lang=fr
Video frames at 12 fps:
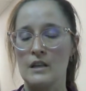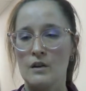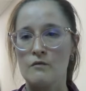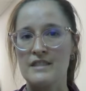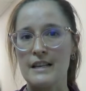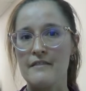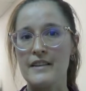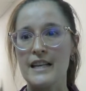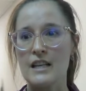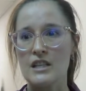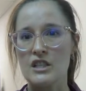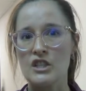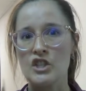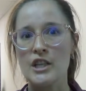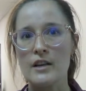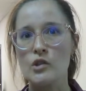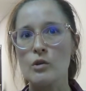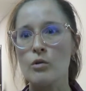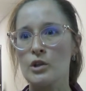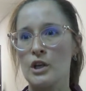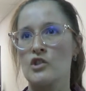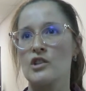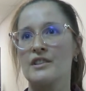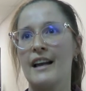Vous savez, chaque jour que
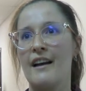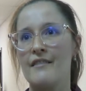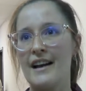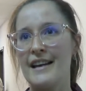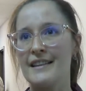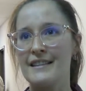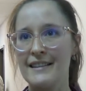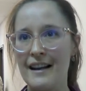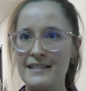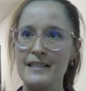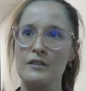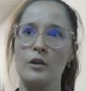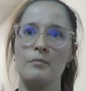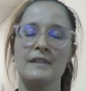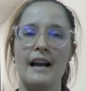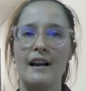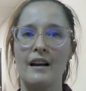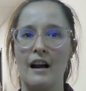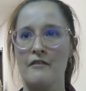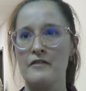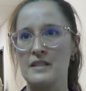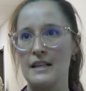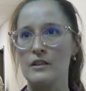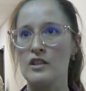je travaille dans cet hôpital en
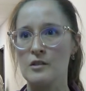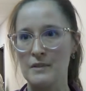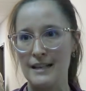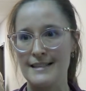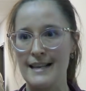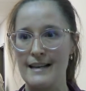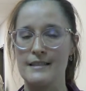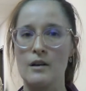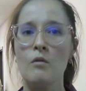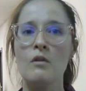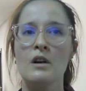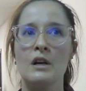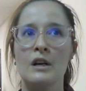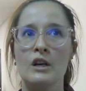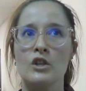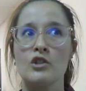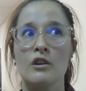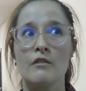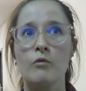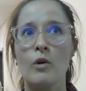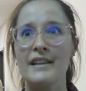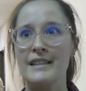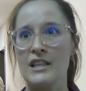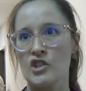faisant de l'hospitalisation, je vois
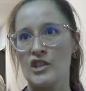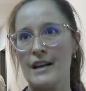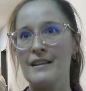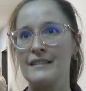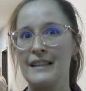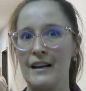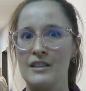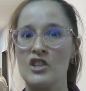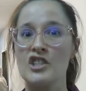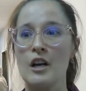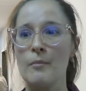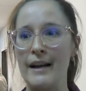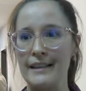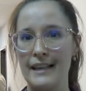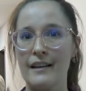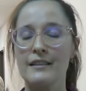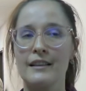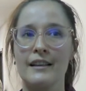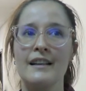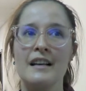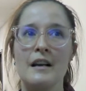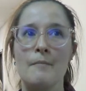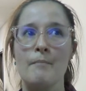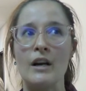des gens dans des chambres à quatre.
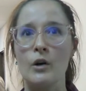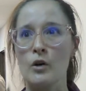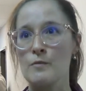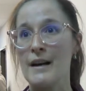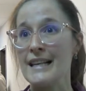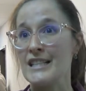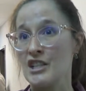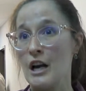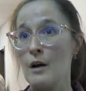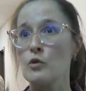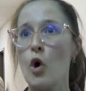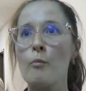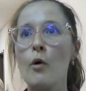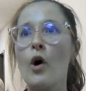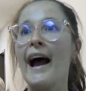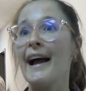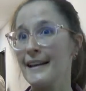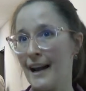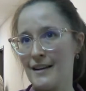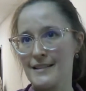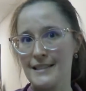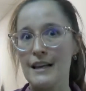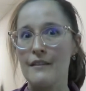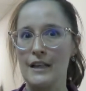Malheureusement, les chambres n'ont pas
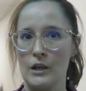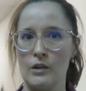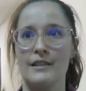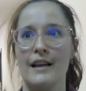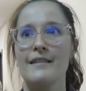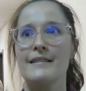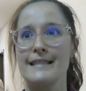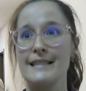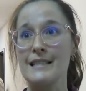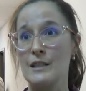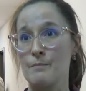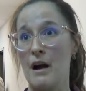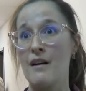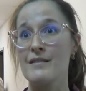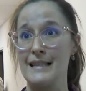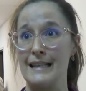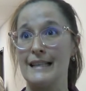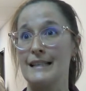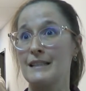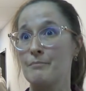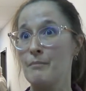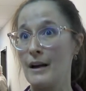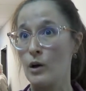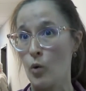agrandi avec le temps. Ce qui se passe, c'est que
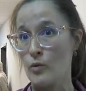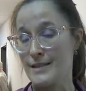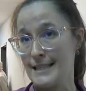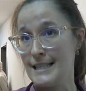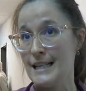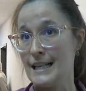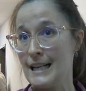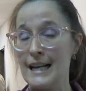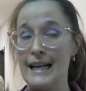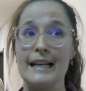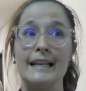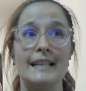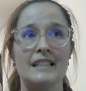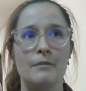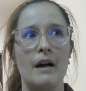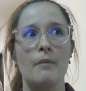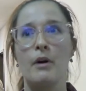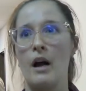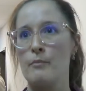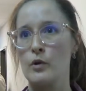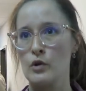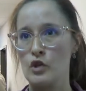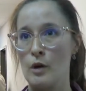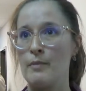l'équipement grossit, l'équipement prend
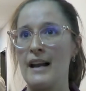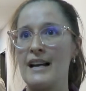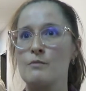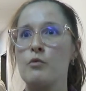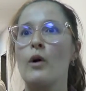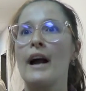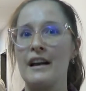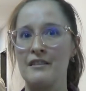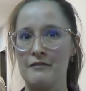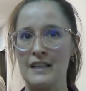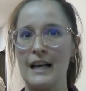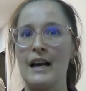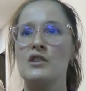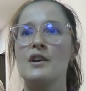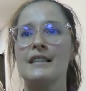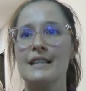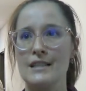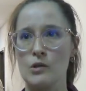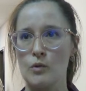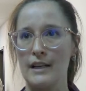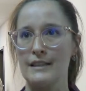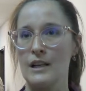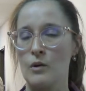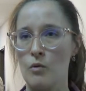plus de place pour arriver à donner des soins
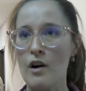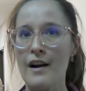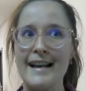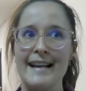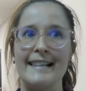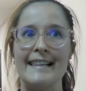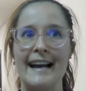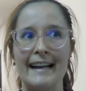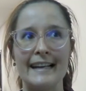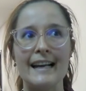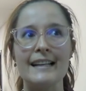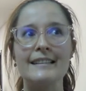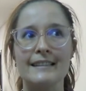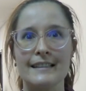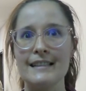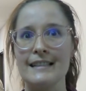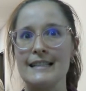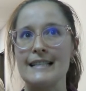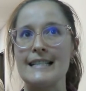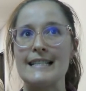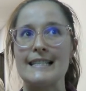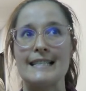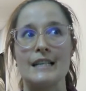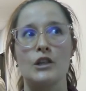adéquats. La réalité,
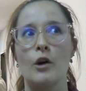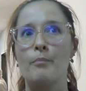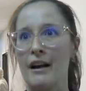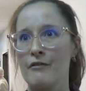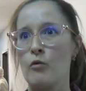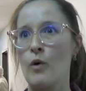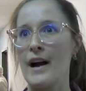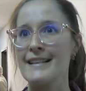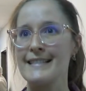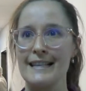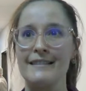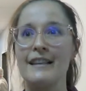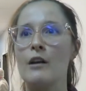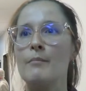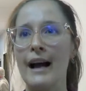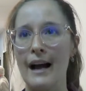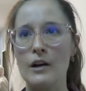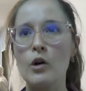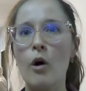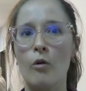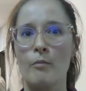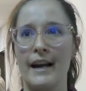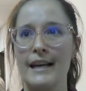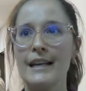c'est que parfois, c'est tellement
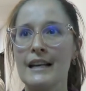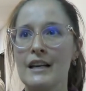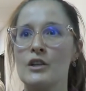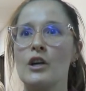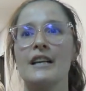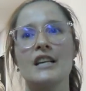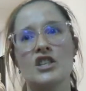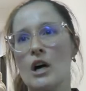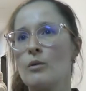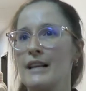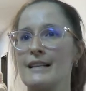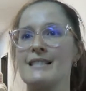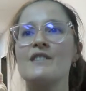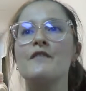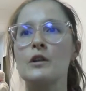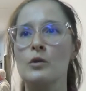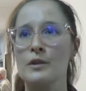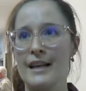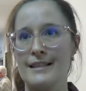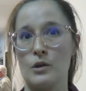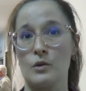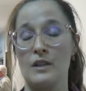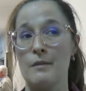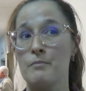encombré que les gens ont de la difficulté à
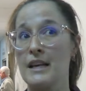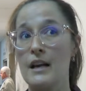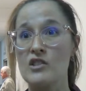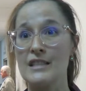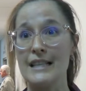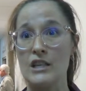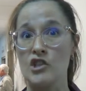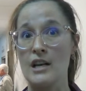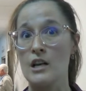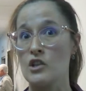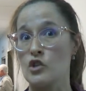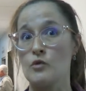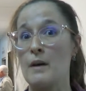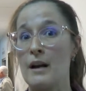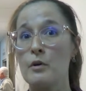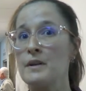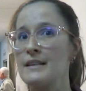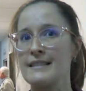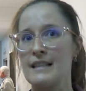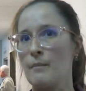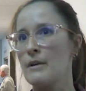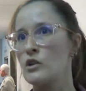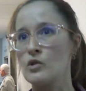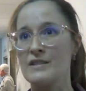circuler. Puis quand je dis les gens, je ne parle pas
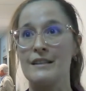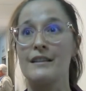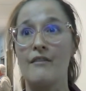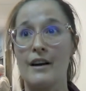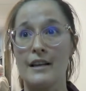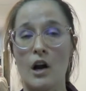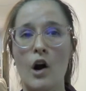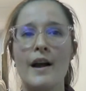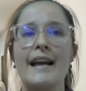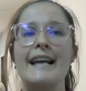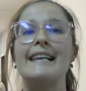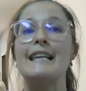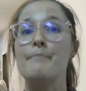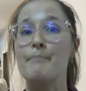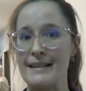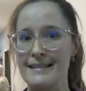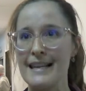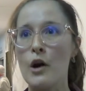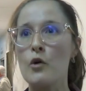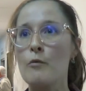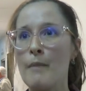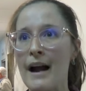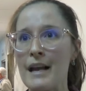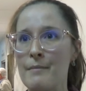nécessairement juste des travailleurs, les patients
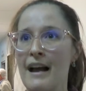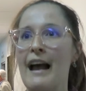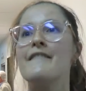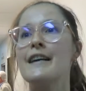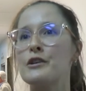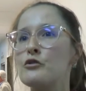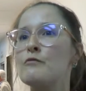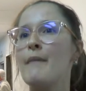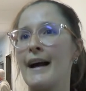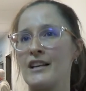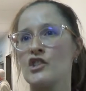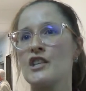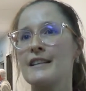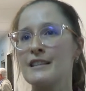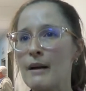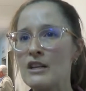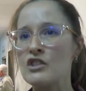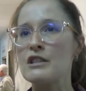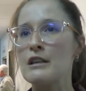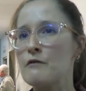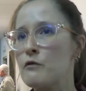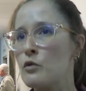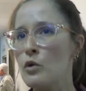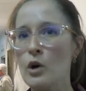eux-mêmes avec une marchette.
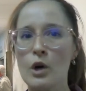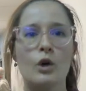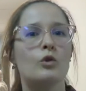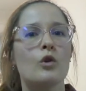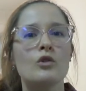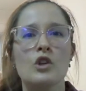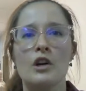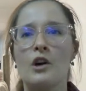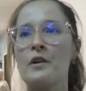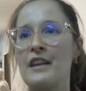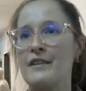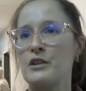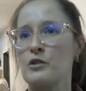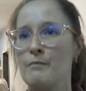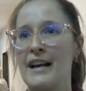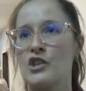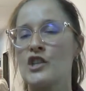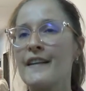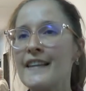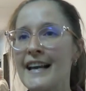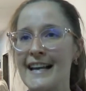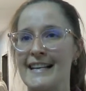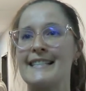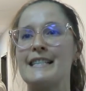Imaginez-vous deux secondes avec une marchette,
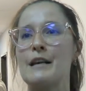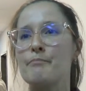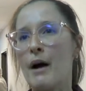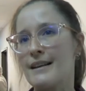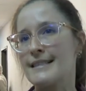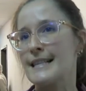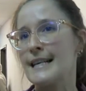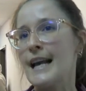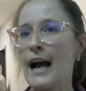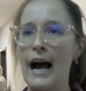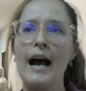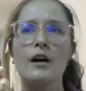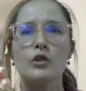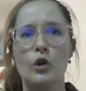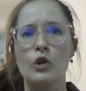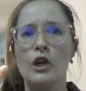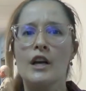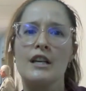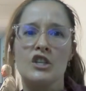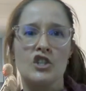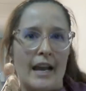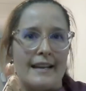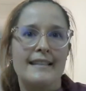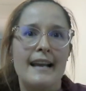essayer de passer entre une
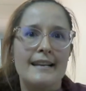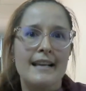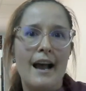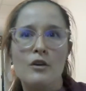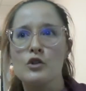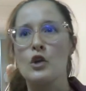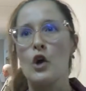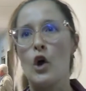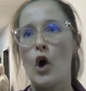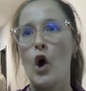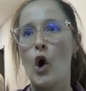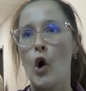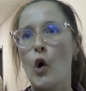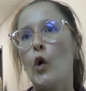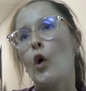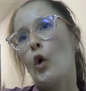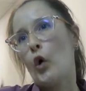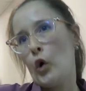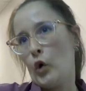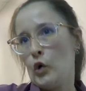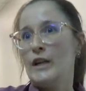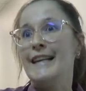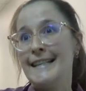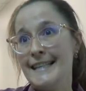chaise d'aisance, un
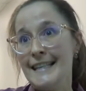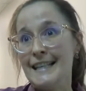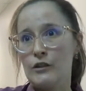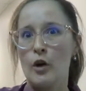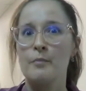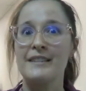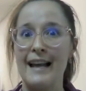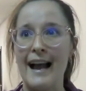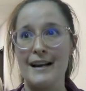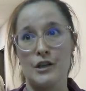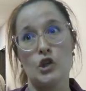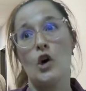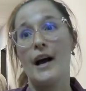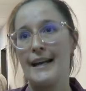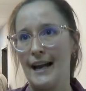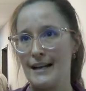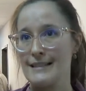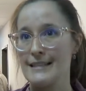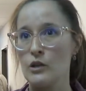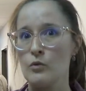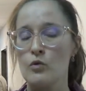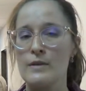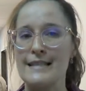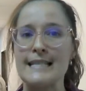lit d'hôpital qui a agrandi lui
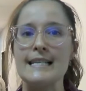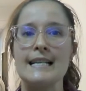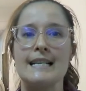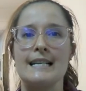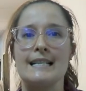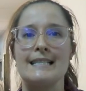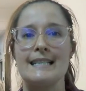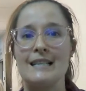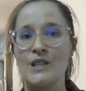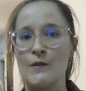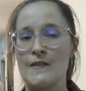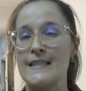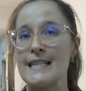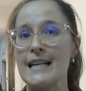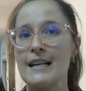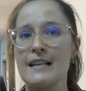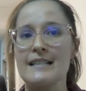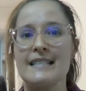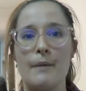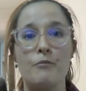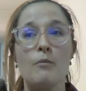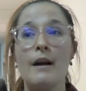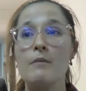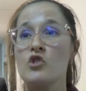aussi. C'est difficile, ça peut
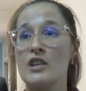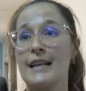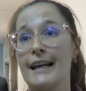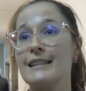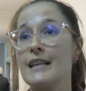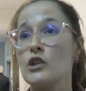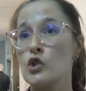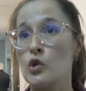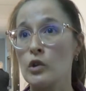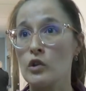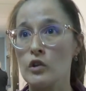même générer des chutes.